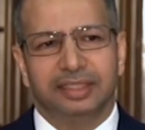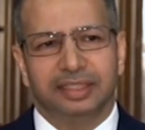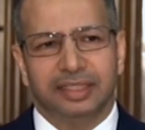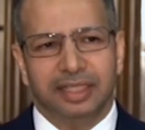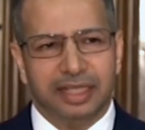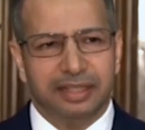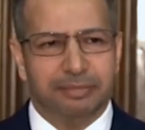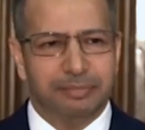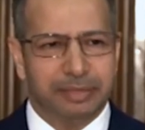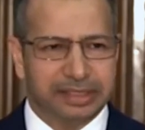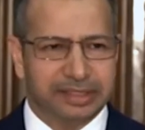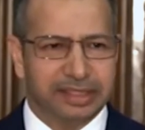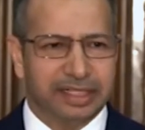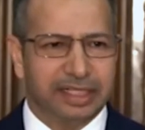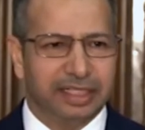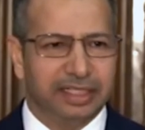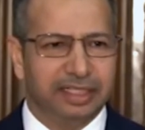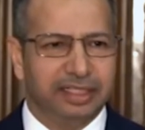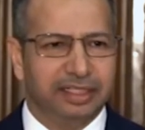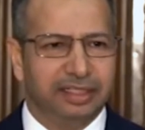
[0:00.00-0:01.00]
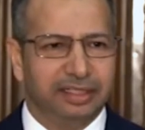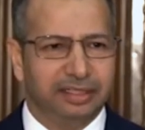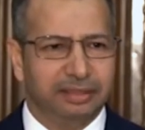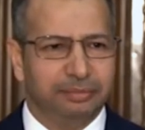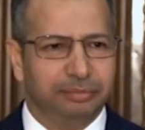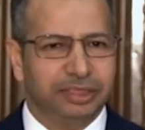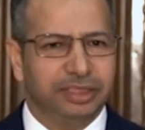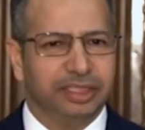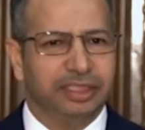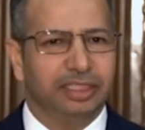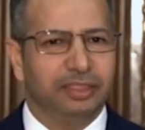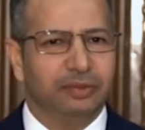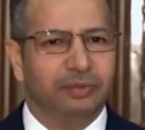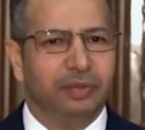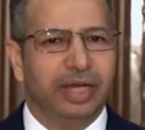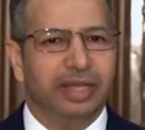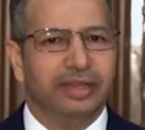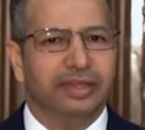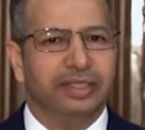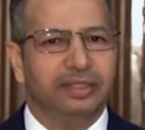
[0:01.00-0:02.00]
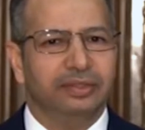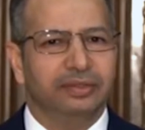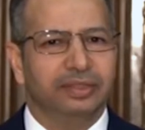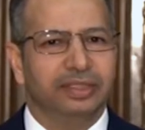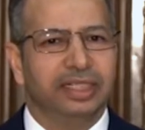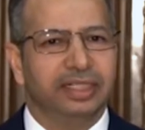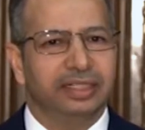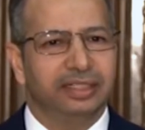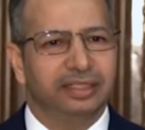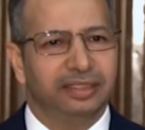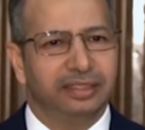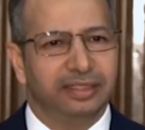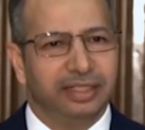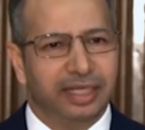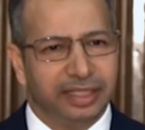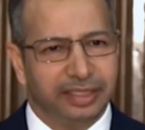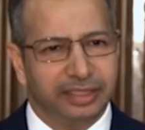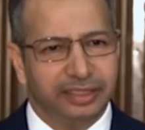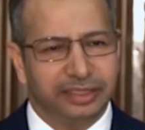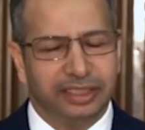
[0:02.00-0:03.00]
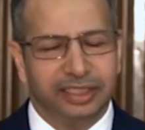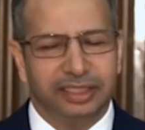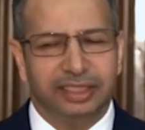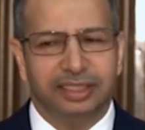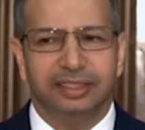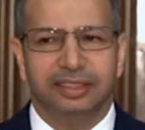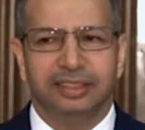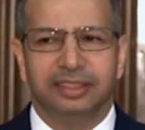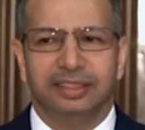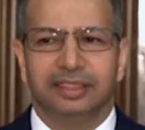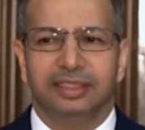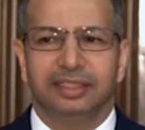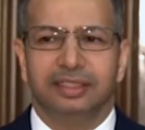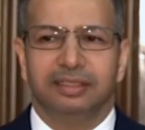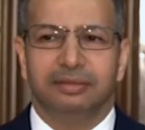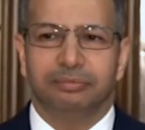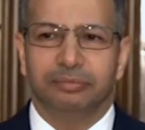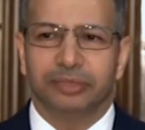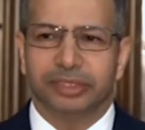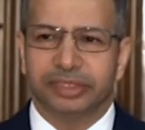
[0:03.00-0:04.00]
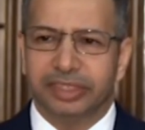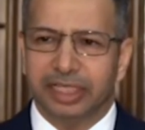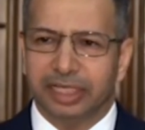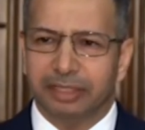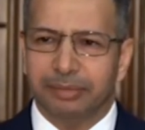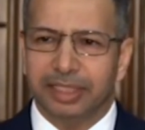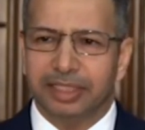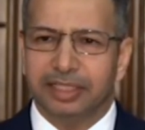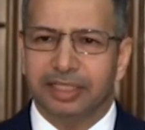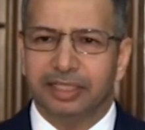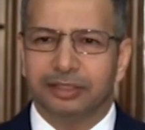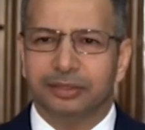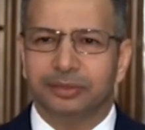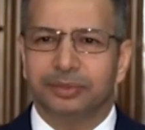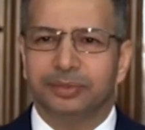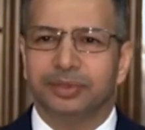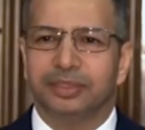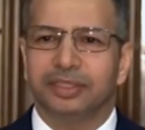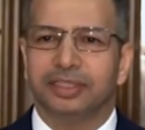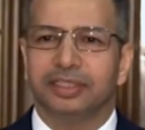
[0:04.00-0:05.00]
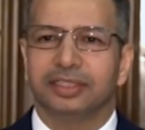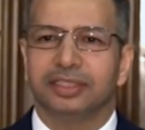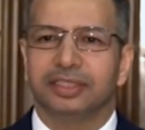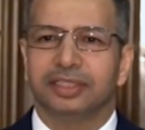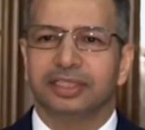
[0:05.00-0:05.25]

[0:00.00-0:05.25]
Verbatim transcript: ثلاث مسائل بشكل واضح كنا نناقشها مستقبل كركوك